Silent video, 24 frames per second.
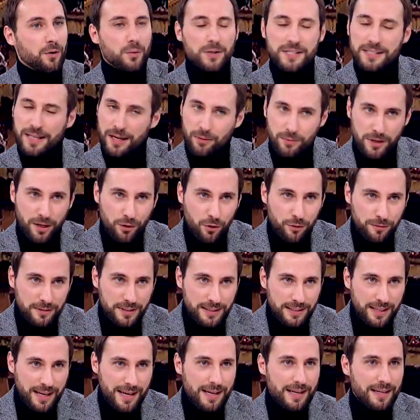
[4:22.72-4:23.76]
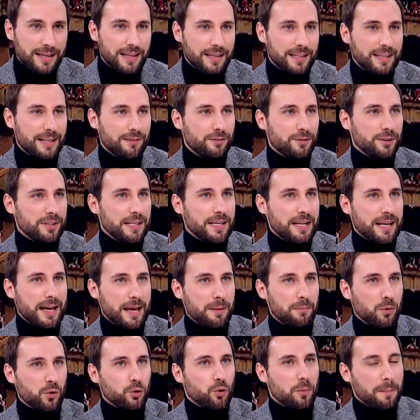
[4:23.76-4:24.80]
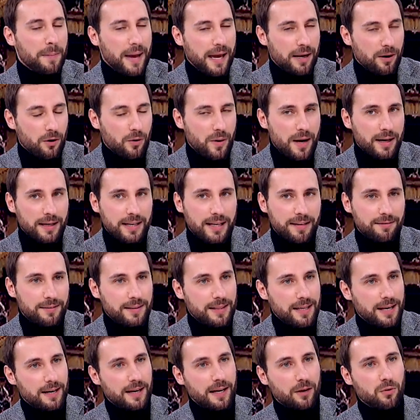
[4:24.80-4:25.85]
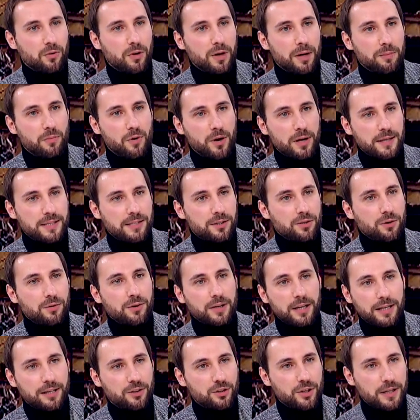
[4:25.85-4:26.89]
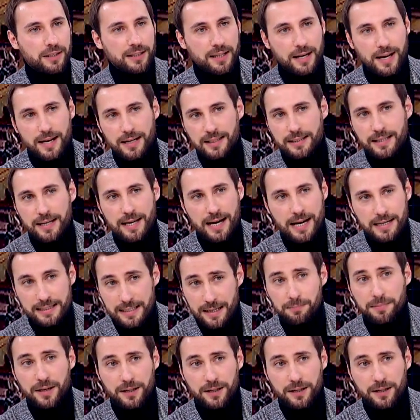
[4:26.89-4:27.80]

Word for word: Questa è una novità e devo dire è molto bello anche vedere la collaborazione che c'è tra i teatri,